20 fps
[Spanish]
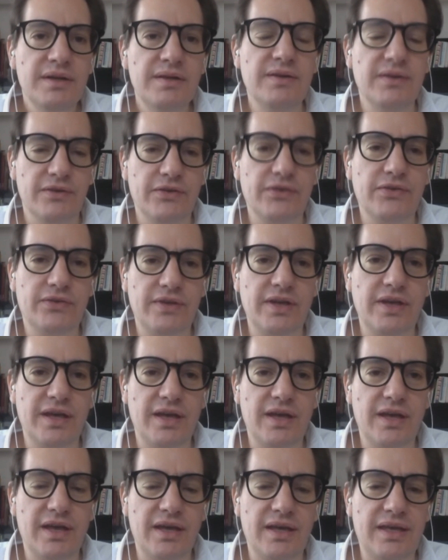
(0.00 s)

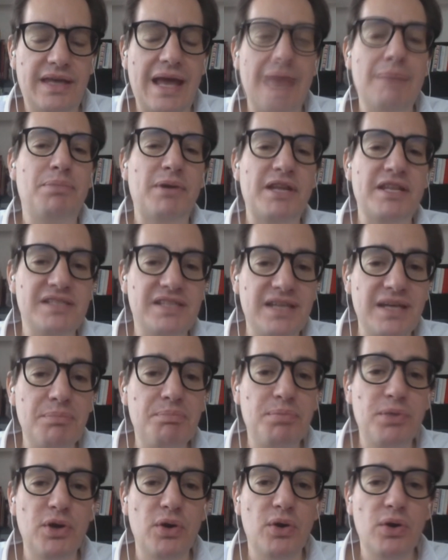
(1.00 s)
Este, que al
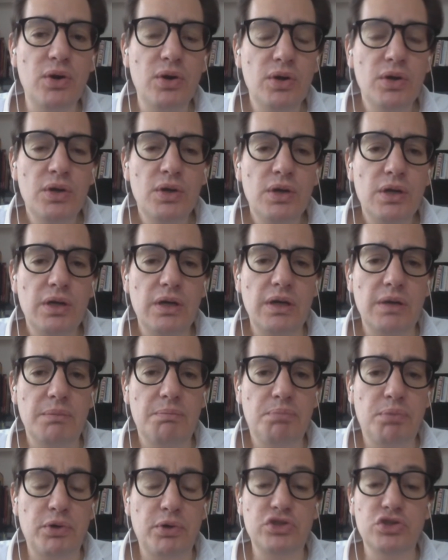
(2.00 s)
principio
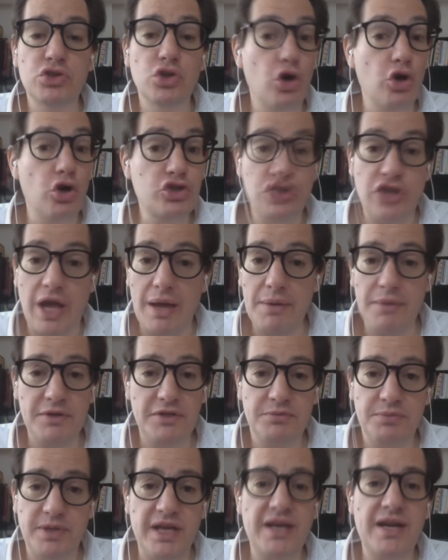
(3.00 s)
eh, pues no
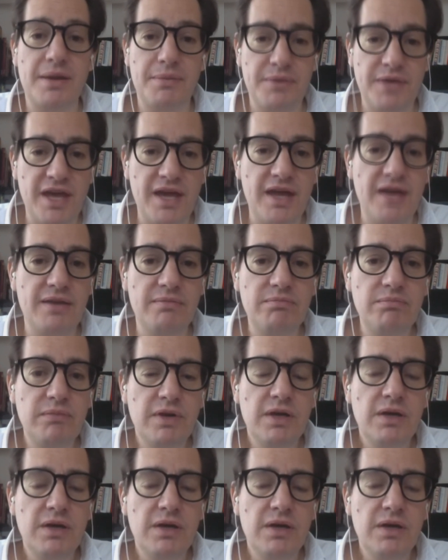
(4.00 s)
sabes bien a bien